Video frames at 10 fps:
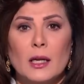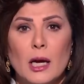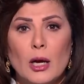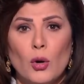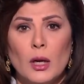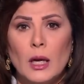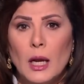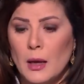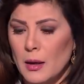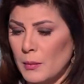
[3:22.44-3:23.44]
الرجل
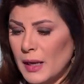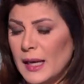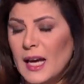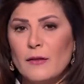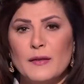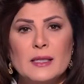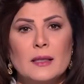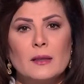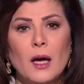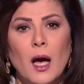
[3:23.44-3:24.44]
من خلف
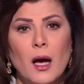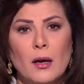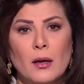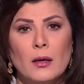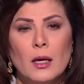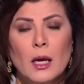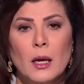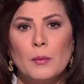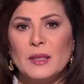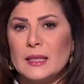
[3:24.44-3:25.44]
الستار
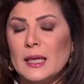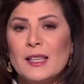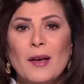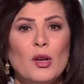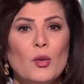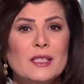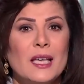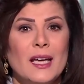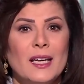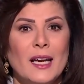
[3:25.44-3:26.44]
باستخدام
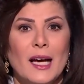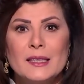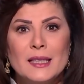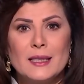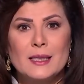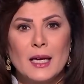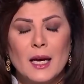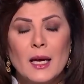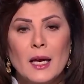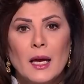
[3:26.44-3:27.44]
الوسائل
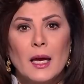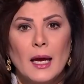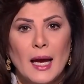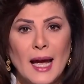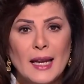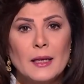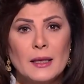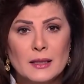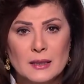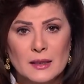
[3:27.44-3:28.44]
الحديثة
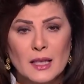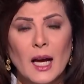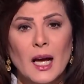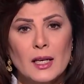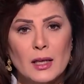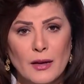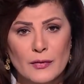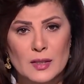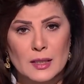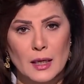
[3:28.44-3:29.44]
هل نستطيع أن
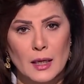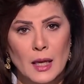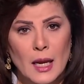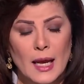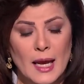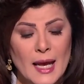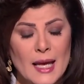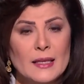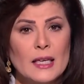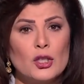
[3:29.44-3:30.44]
نفصل
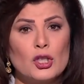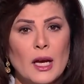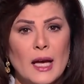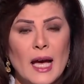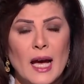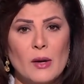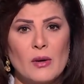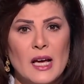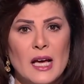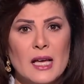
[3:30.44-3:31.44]
هذه الشجاعة
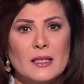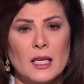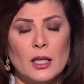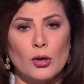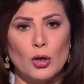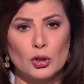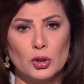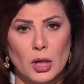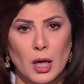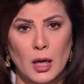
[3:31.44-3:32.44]
وهذه
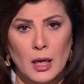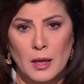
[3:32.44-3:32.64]
القدرة